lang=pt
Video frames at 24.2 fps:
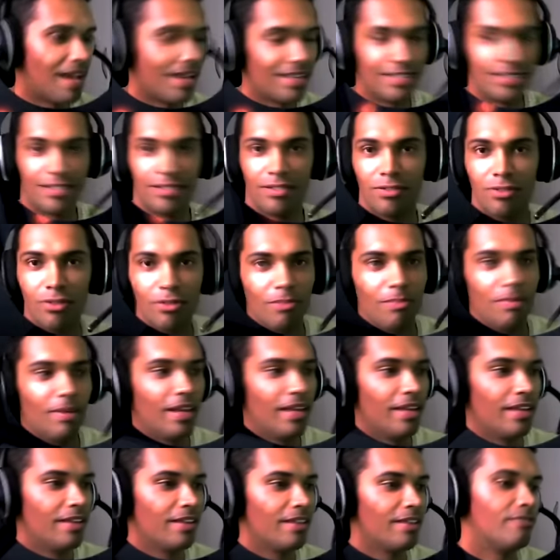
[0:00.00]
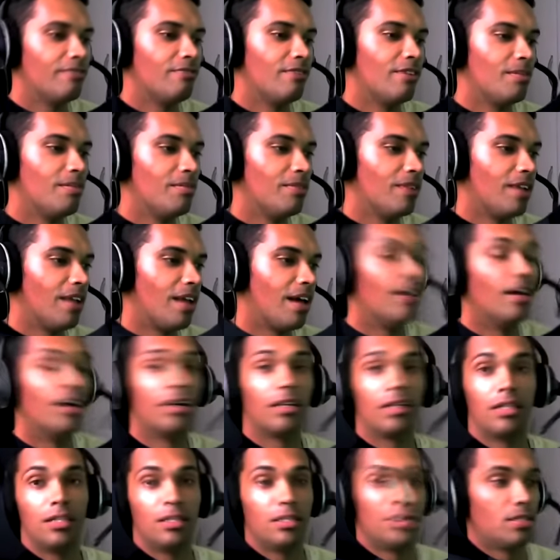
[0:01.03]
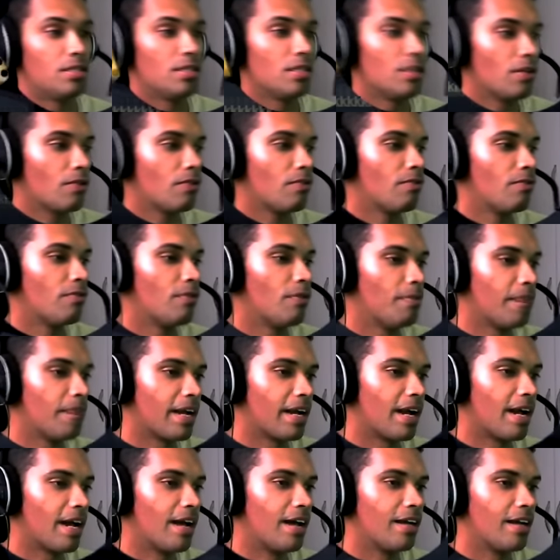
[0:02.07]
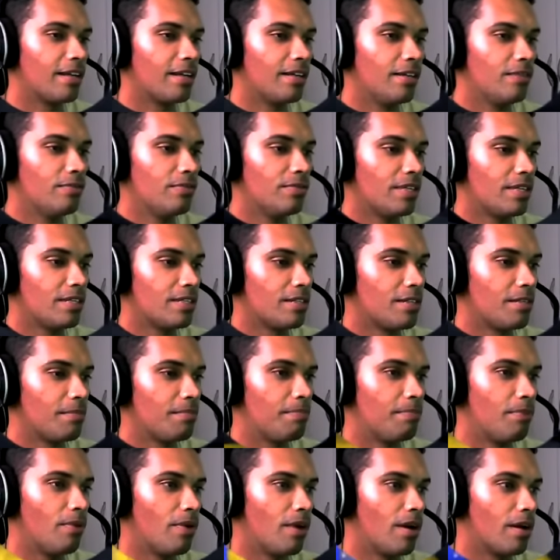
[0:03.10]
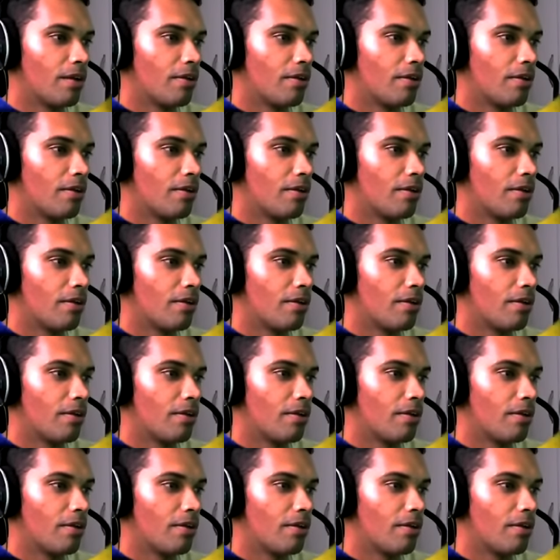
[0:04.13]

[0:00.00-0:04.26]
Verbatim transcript: Mas tudo bem, Vamos lá, rank 5, vou pegar rank 1 nessa porra